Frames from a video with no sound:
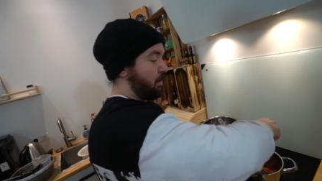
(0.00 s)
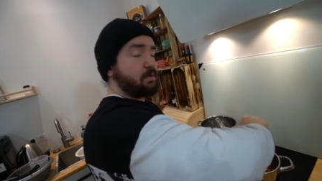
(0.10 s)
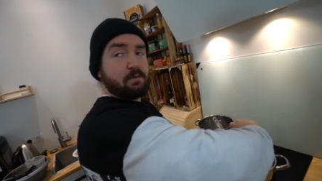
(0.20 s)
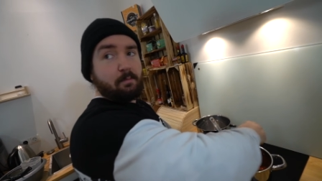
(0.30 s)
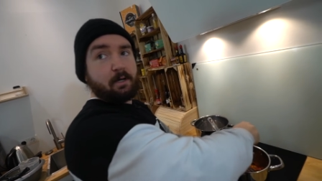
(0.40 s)
Ja,
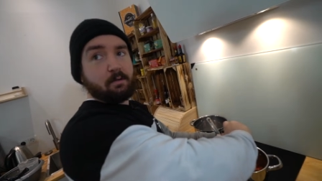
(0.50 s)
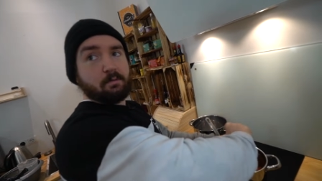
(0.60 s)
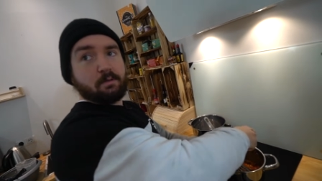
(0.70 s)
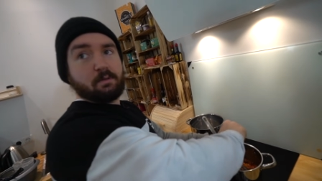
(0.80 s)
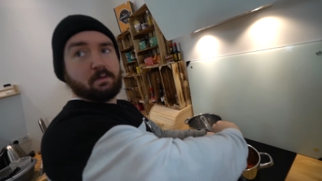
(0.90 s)
ist normal.
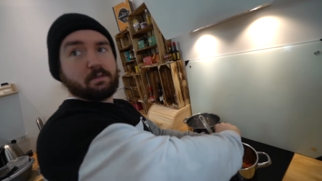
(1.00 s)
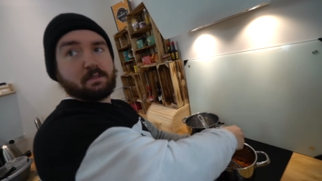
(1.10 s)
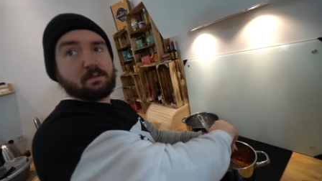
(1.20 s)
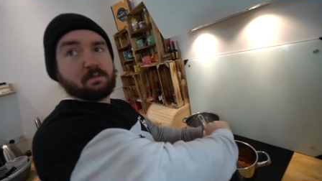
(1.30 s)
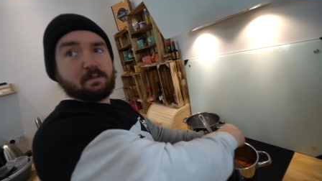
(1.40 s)

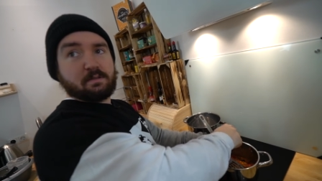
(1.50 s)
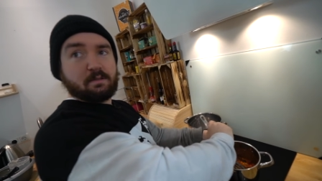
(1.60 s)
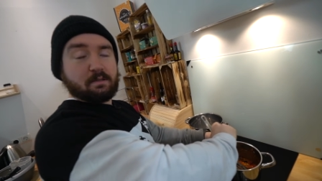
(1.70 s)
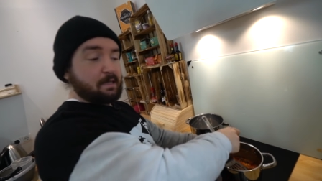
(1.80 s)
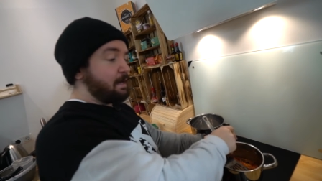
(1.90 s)
Richtig.
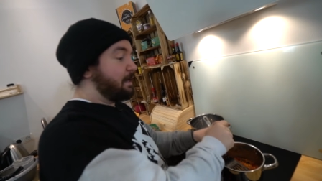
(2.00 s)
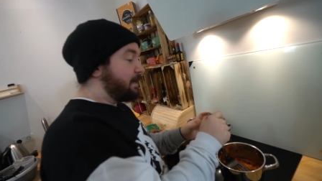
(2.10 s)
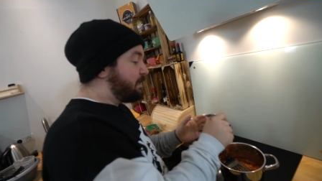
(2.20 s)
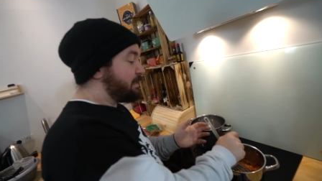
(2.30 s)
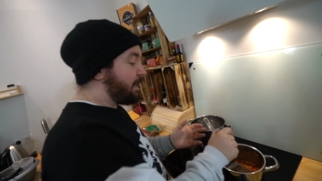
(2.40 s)

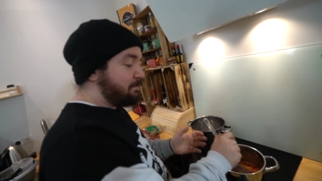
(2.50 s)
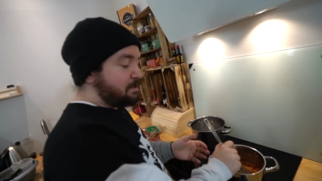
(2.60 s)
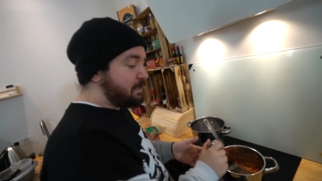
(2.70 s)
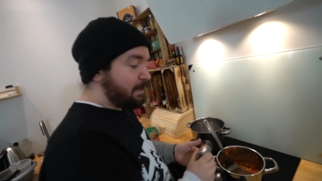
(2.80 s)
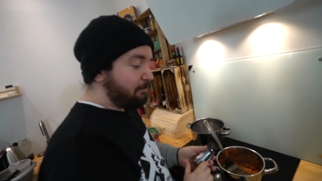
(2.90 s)
Ich halte
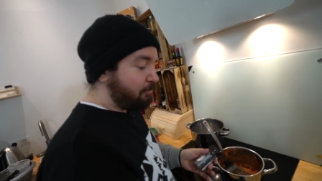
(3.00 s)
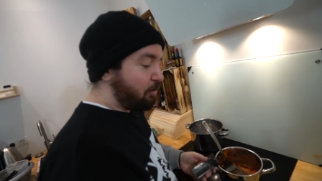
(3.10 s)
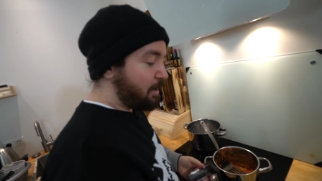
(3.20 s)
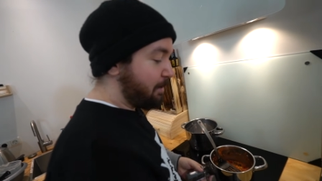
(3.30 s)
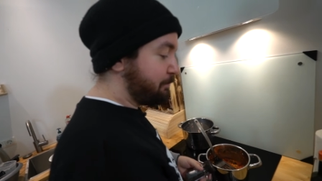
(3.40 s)
mich hier an
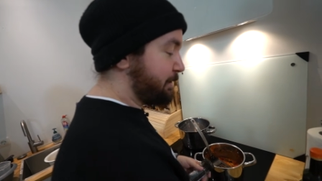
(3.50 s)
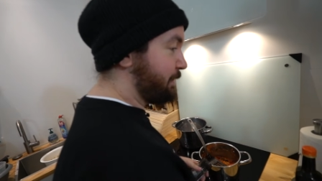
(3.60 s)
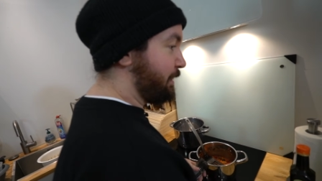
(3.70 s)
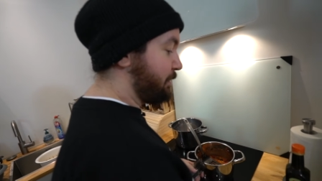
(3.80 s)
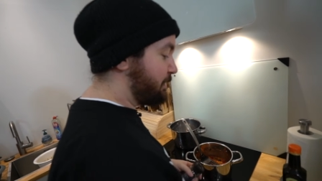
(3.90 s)
Vorgaben,
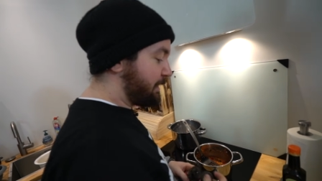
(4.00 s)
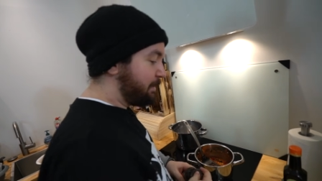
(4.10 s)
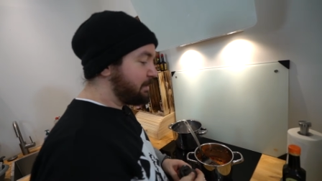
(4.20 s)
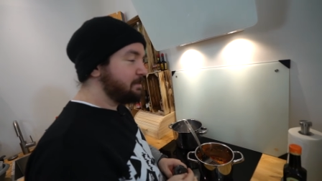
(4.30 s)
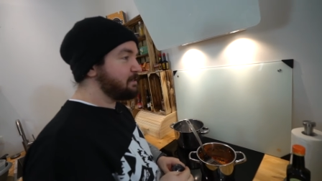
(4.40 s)
Ilja. Ich
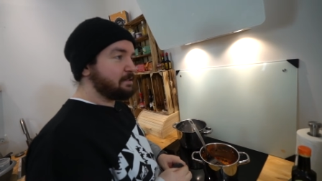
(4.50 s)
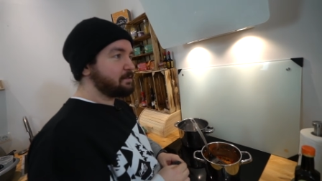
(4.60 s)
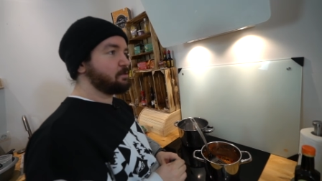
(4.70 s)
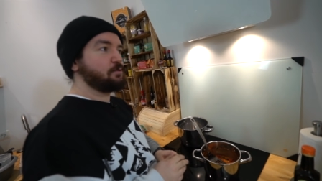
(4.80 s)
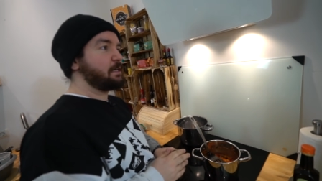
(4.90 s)
kann dir jetzt nichts
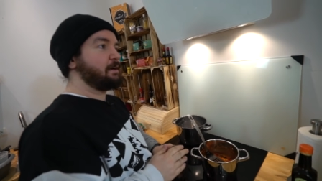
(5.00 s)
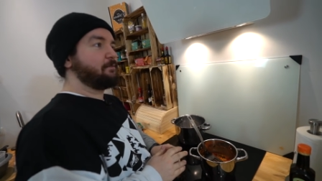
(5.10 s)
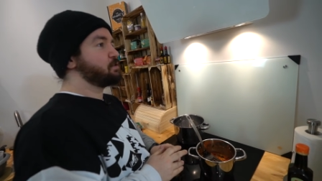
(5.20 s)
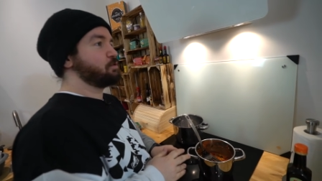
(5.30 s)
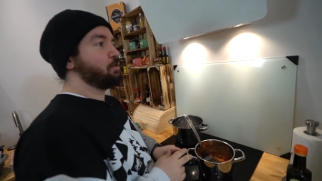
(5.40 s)
dazu
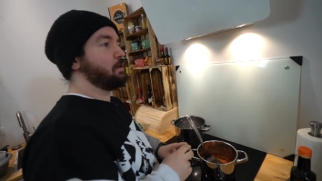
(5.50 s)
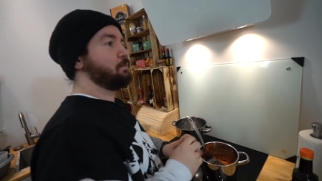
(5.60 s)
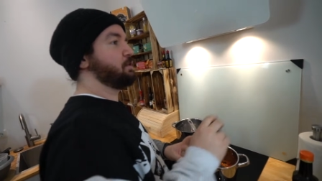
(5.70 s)
sagen, was du hören